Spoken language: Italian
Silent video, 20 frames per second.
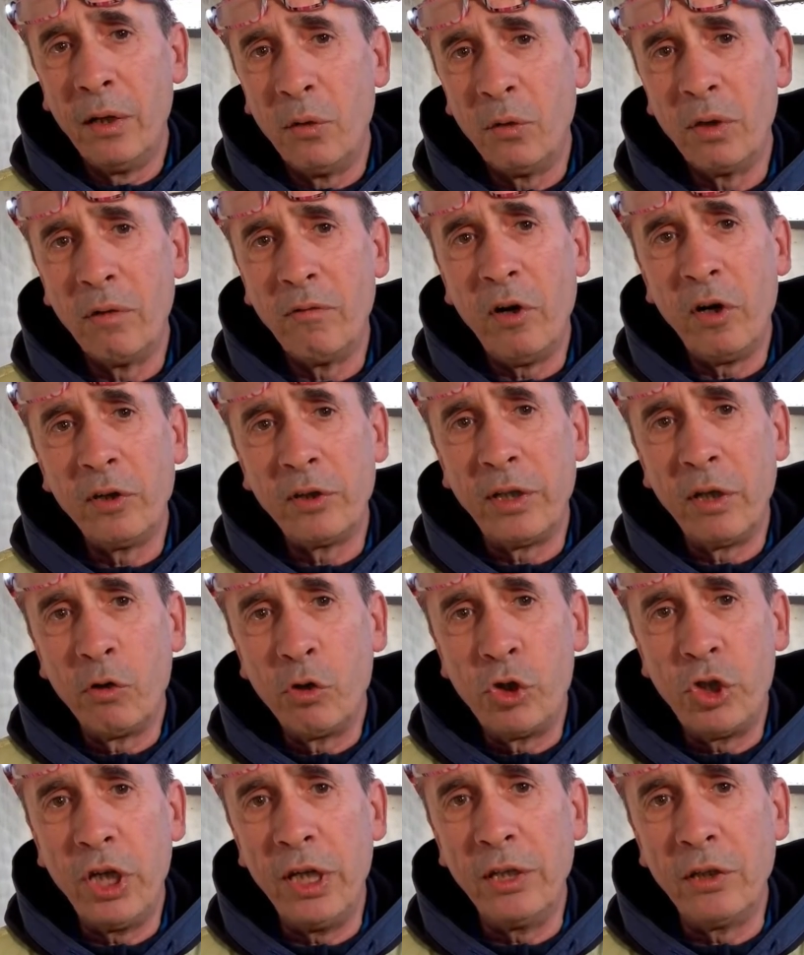una volta
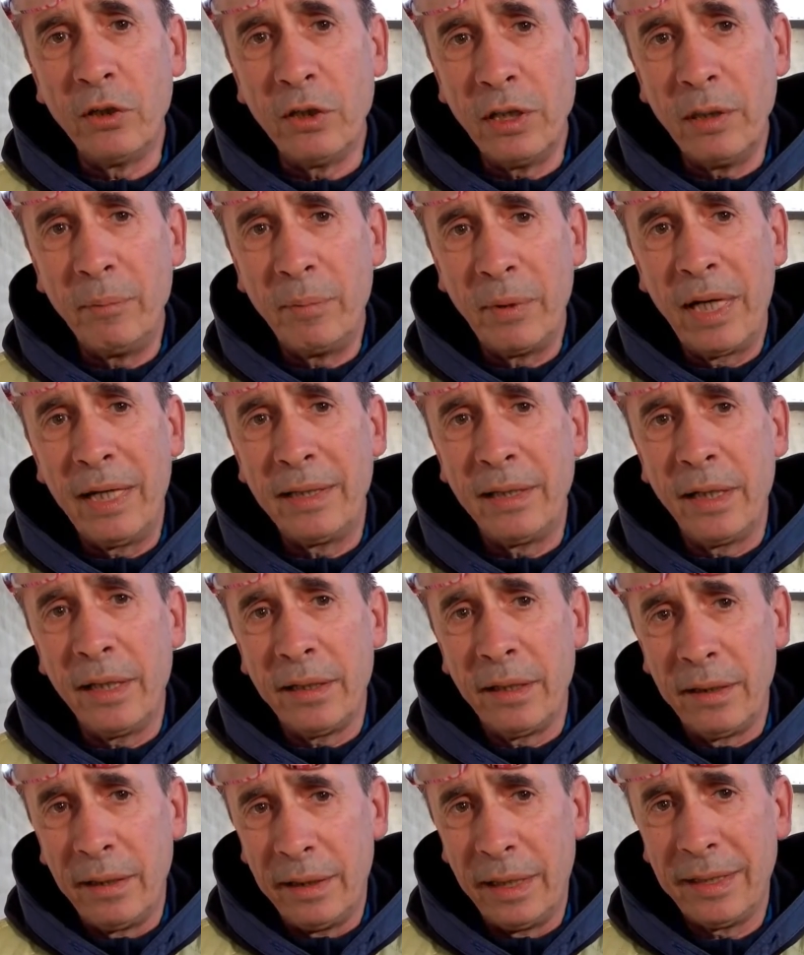uscito, gli piante
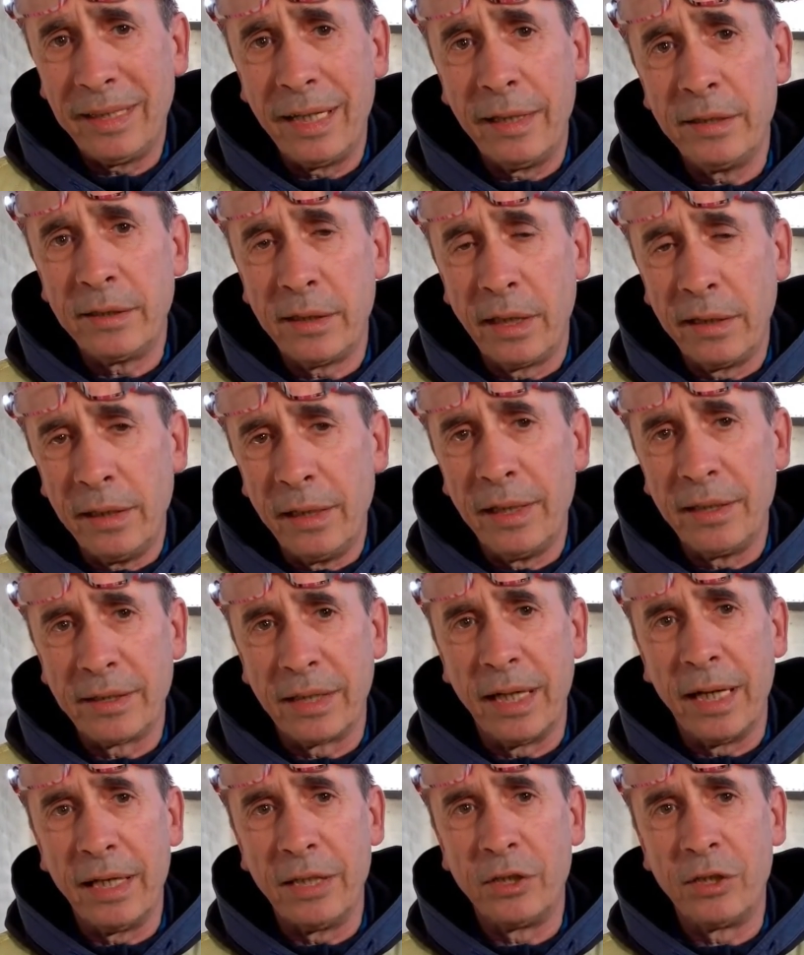la, la testa e gliela
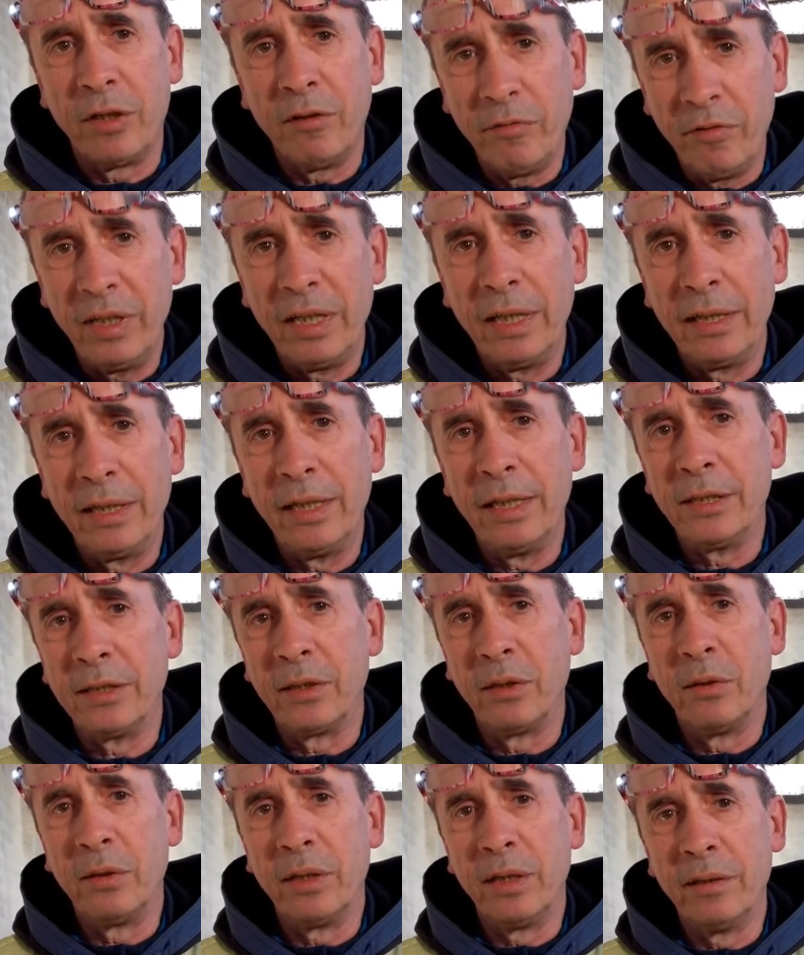schiaccia. Fine della
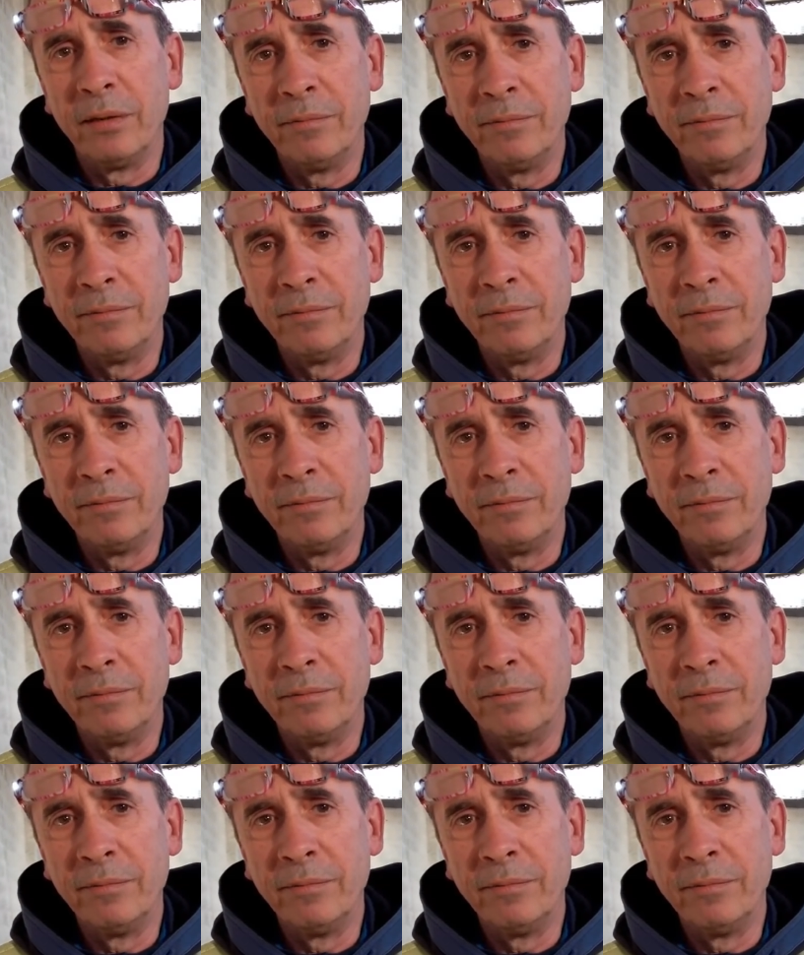storia.